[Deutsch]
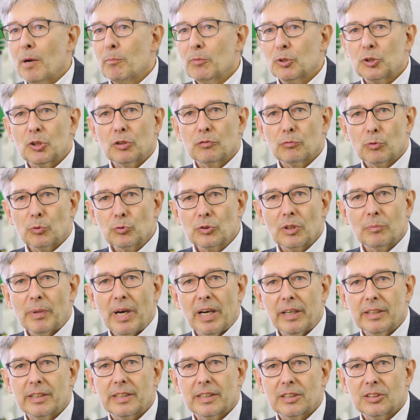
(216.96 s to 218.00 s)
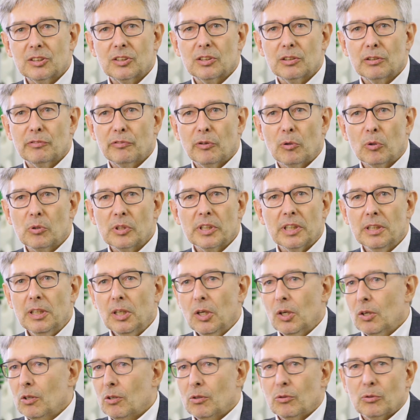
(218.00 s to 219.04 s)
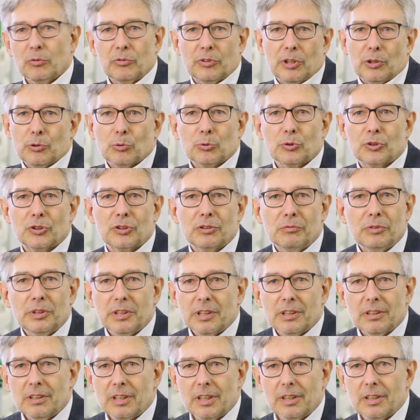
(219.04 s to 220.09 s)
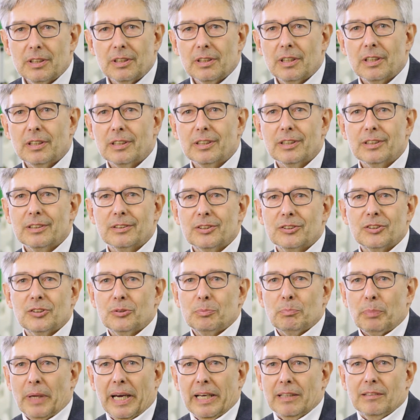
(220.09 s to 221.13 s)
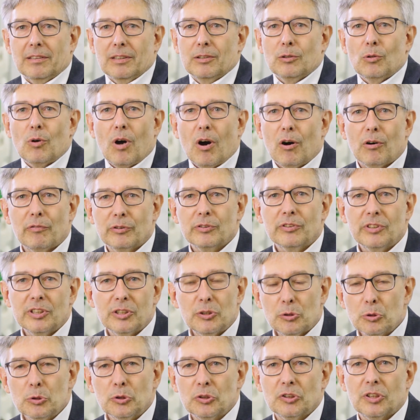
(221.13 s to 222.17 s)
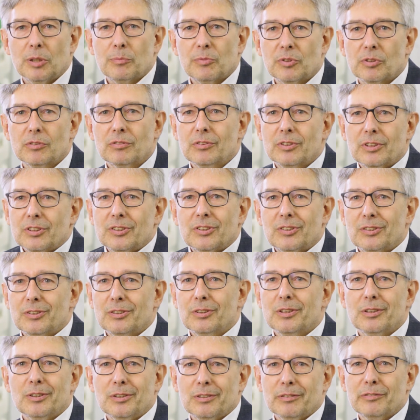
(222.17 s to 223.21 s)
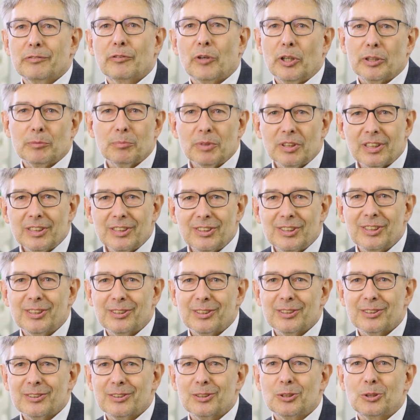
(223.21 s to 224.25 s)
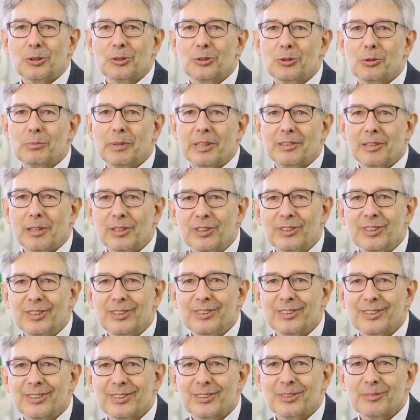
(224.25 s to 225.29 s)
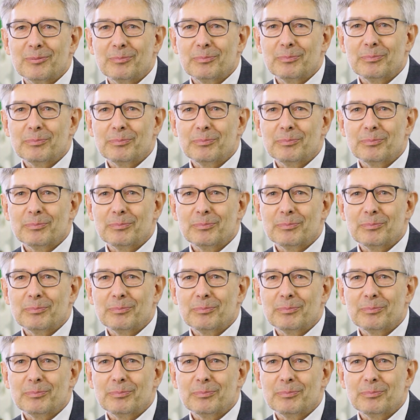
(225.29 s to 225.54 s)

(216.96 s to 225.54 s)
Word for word: Da haben wir schon wunderbare erste Erfolge und da nutzen wir äh, das breite Know-how von T-Systems und das äh, freut mich riesig, dass das schon so weit gediehen ist.